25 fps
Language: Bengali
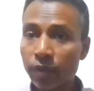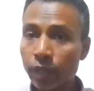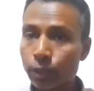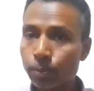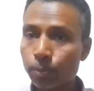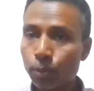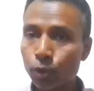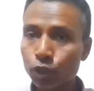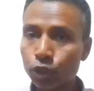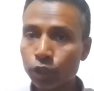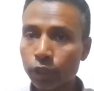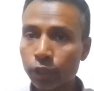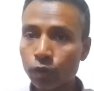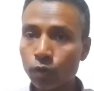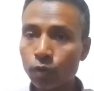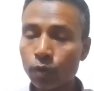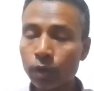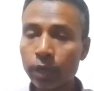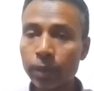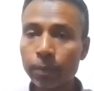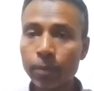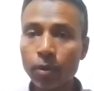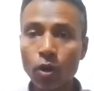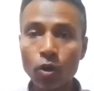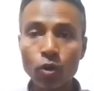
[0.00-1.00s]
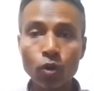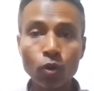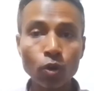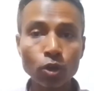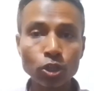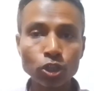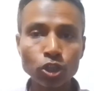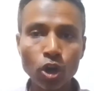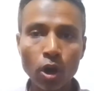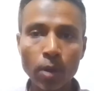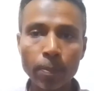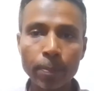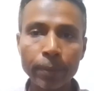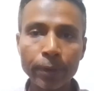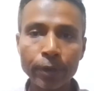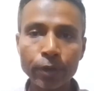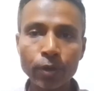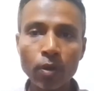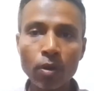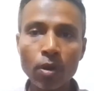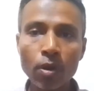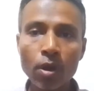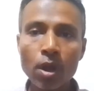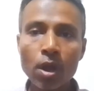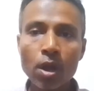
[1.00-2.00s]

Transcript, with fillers: ফেসবুক থেকেও কিংবা অন্য কোনো শর্ট ভিডিও